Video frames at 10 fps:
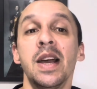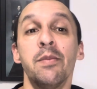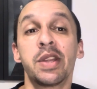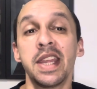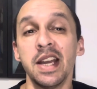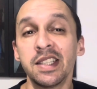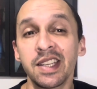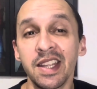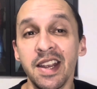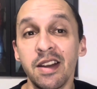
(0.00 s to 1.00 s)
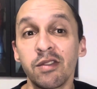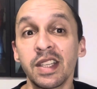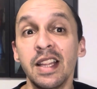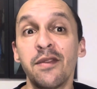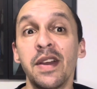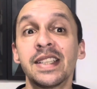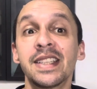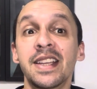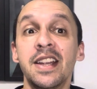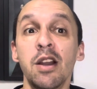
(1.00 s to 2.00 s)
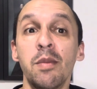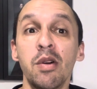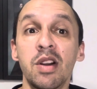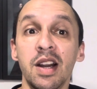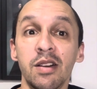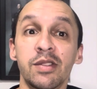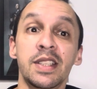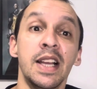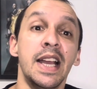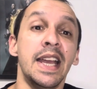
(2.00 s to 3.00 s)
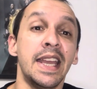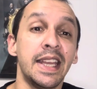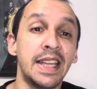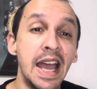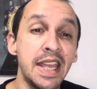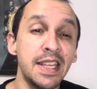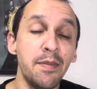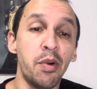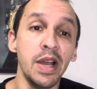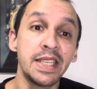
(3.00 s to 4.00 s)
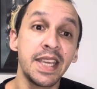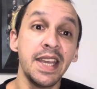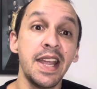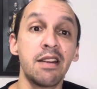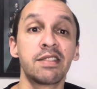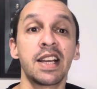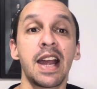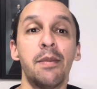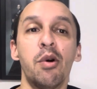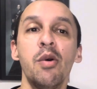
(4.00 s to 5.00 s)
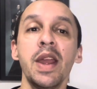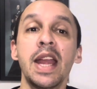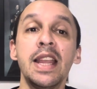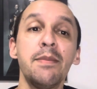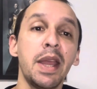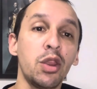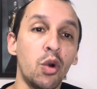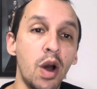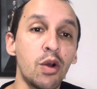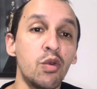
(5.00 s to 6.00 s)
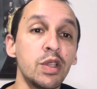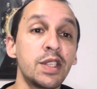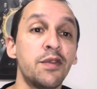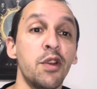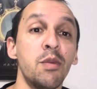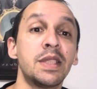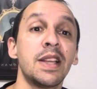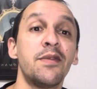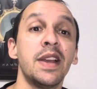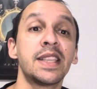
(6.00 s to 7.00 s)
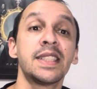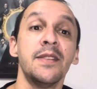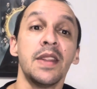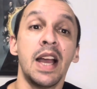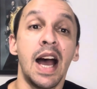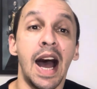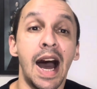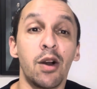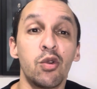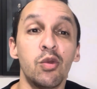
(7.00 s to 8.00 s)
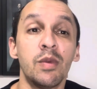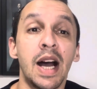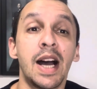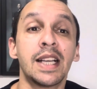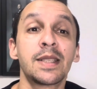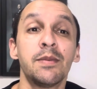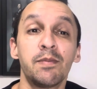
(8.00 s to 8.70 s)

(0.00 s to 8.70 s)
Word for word: porque antes de Heroes ele fez Gilmore Girls. E daí, depois que Heroes acabou, ele emendou alguns filmes e fez algumas